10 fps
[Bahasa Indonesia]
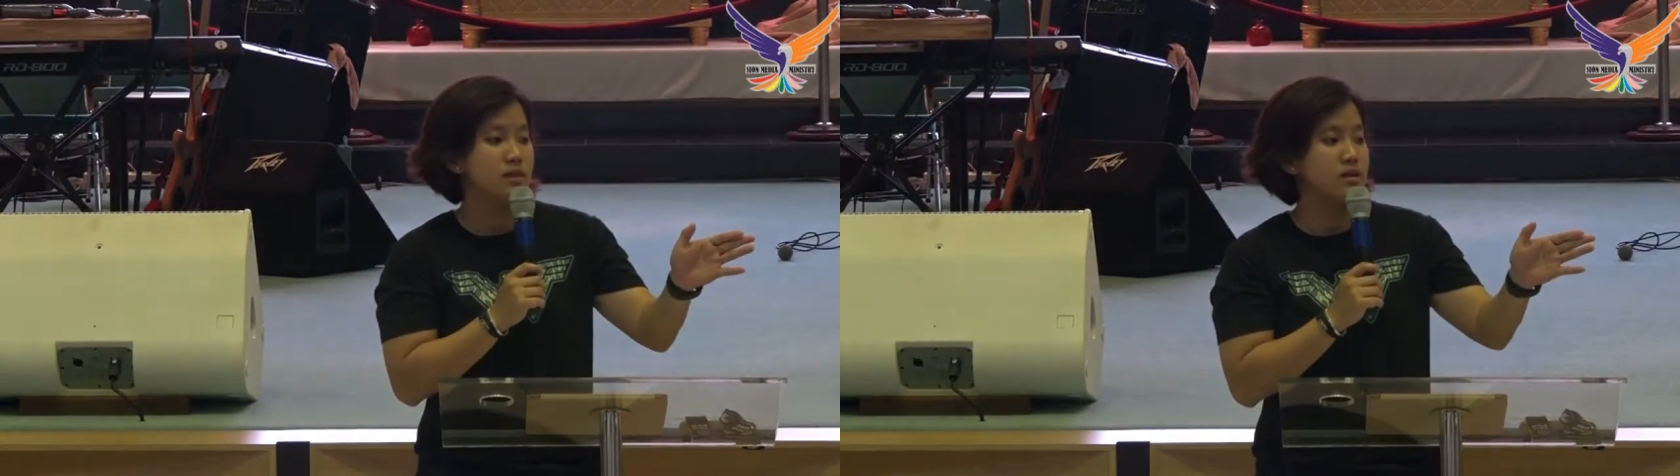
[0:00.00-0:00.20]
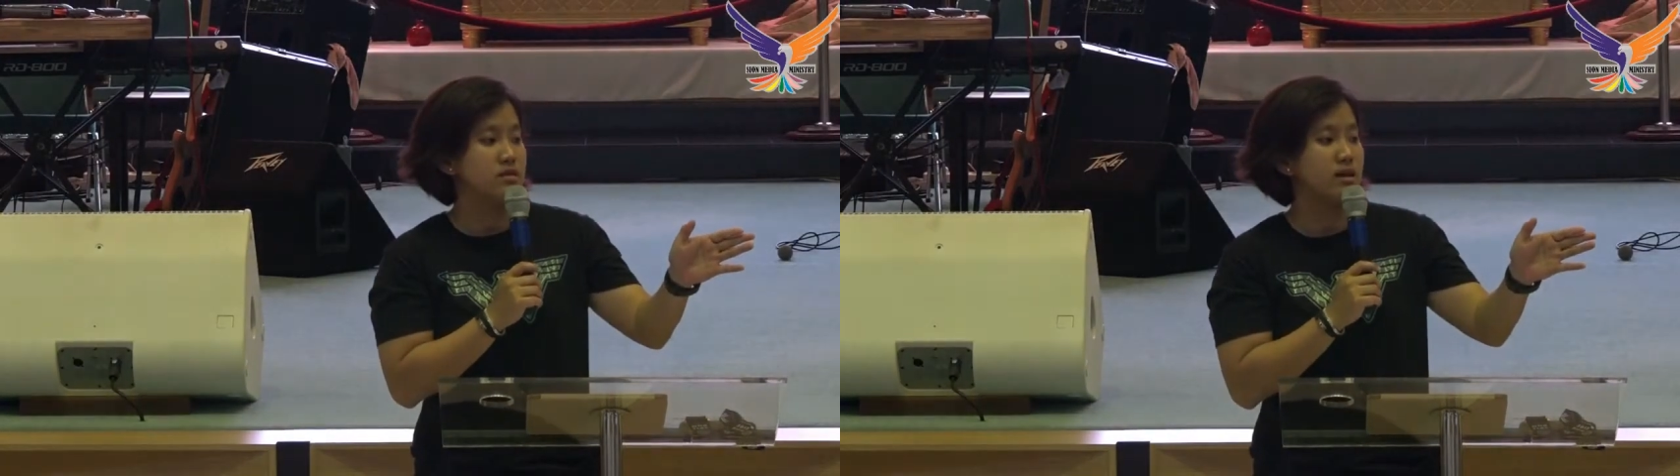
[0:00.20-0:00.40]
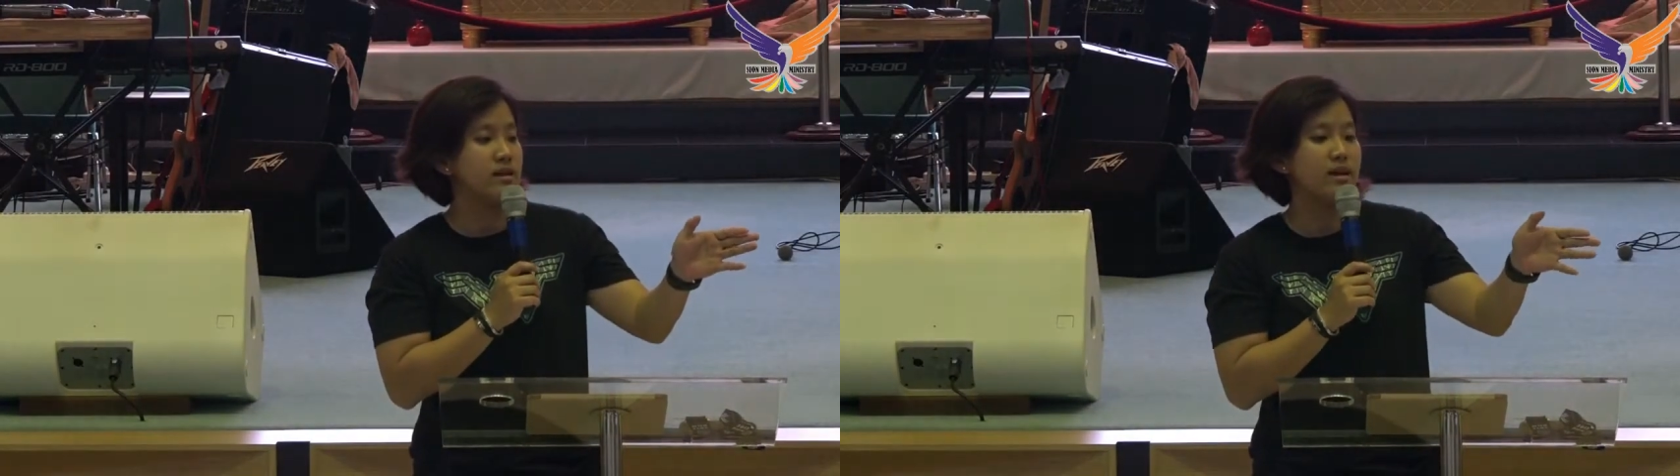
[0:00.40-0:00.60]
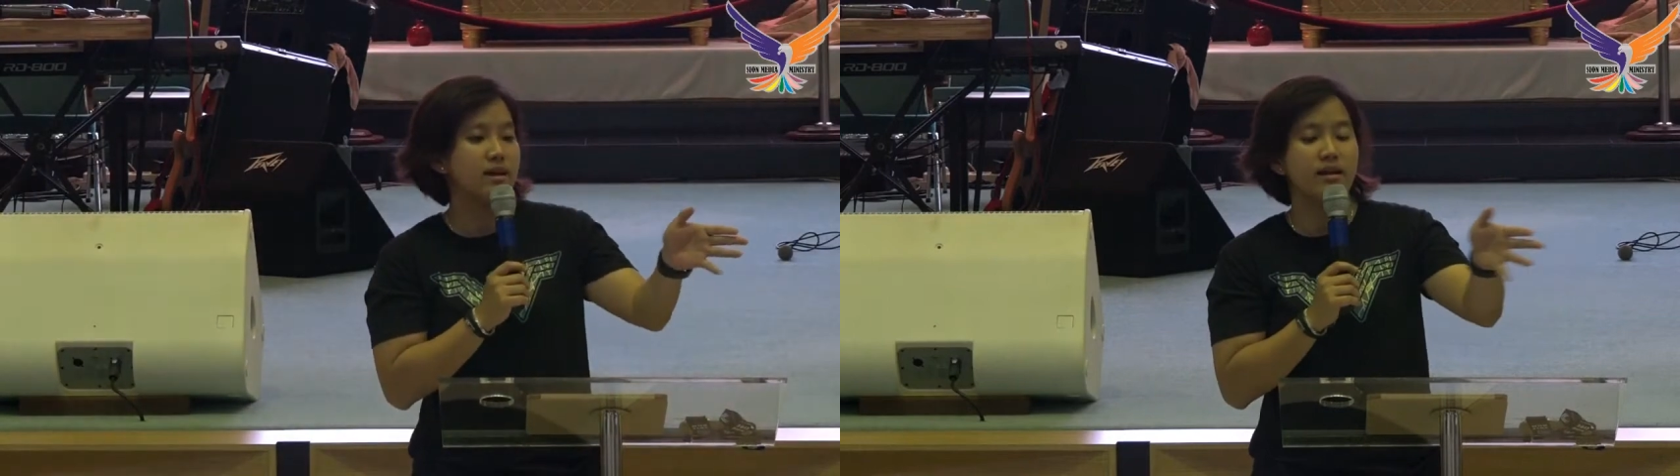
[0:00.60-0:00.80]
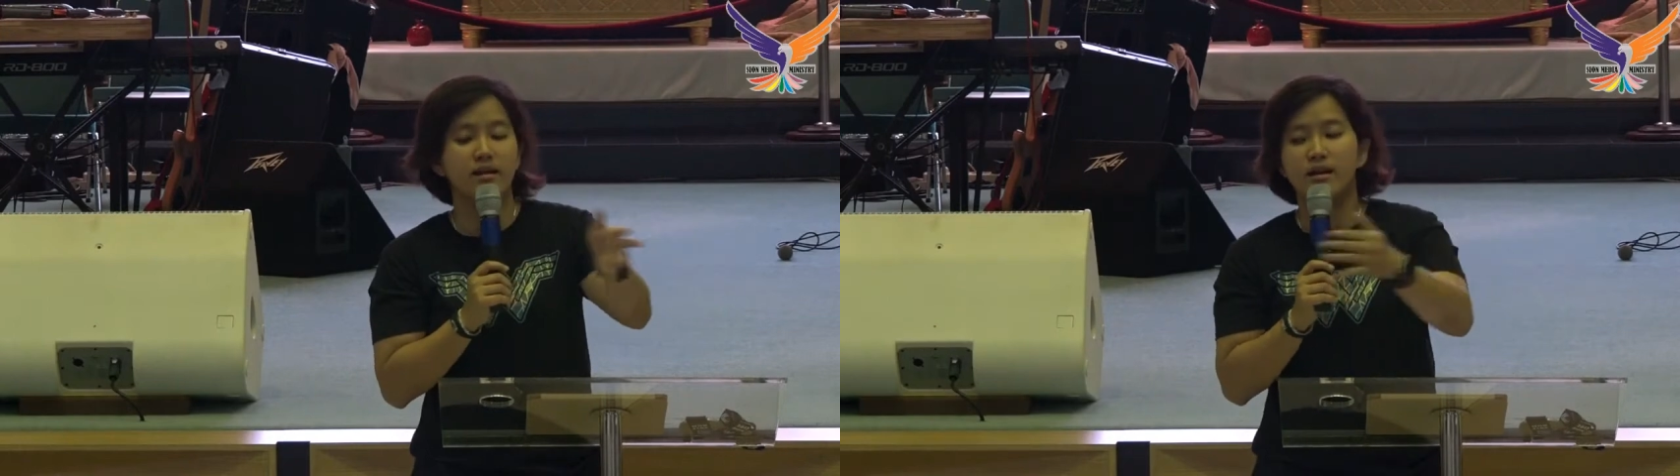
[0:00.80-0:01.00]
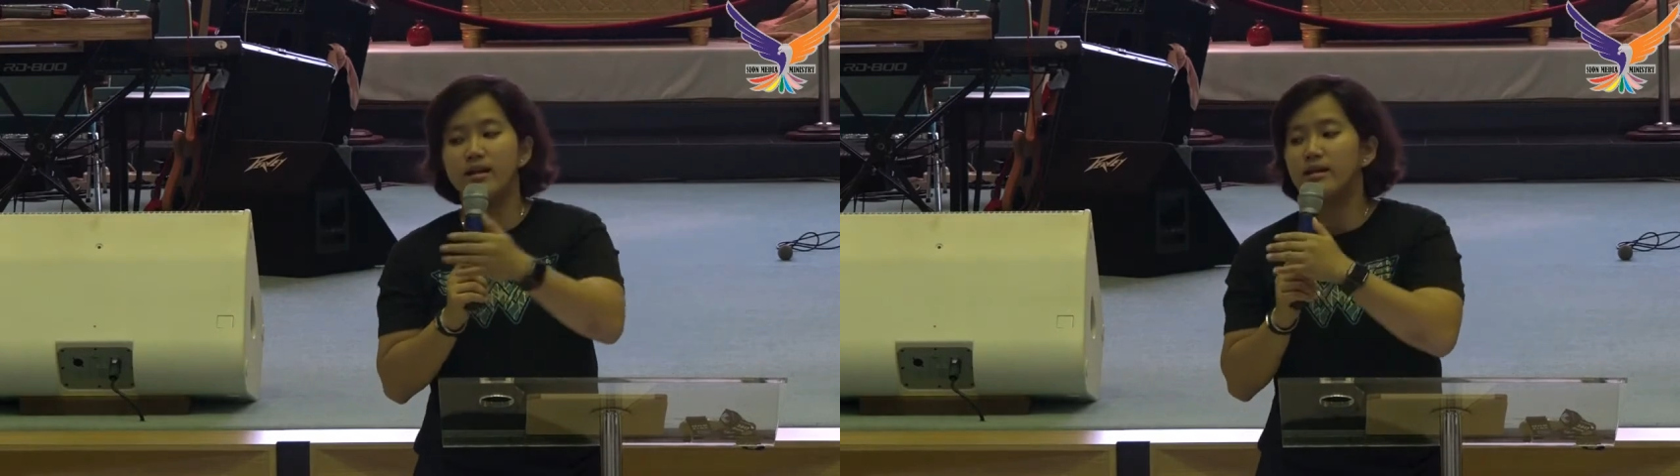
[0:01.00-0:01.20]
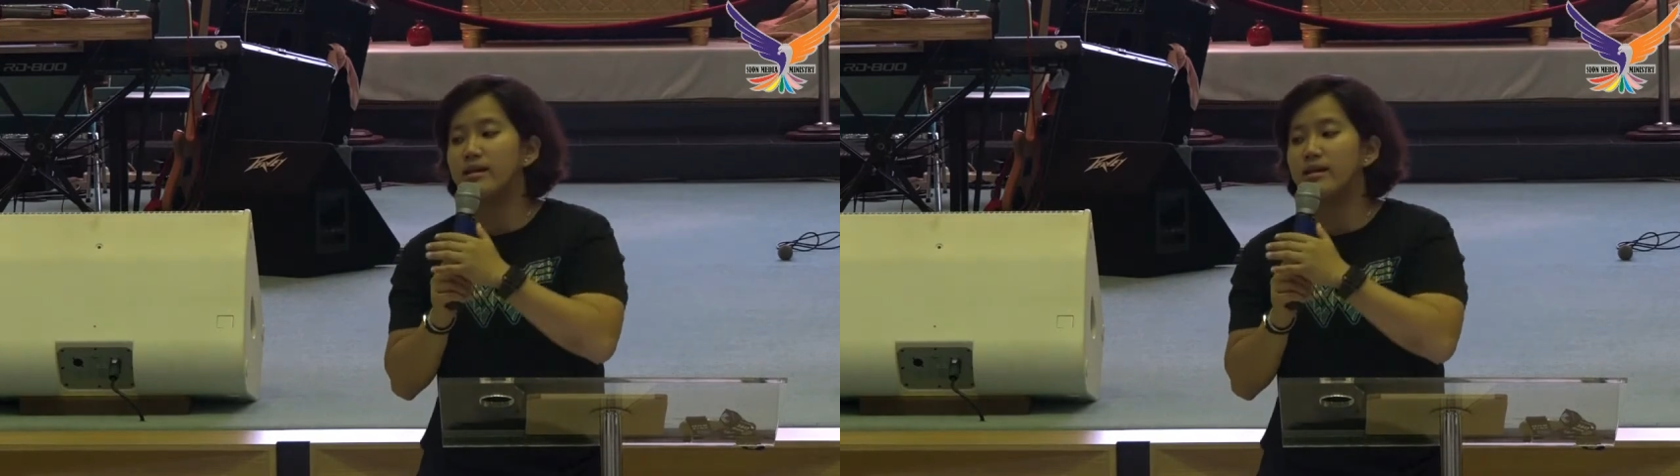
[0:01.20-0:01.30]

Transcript: istilahnya kalian-kalian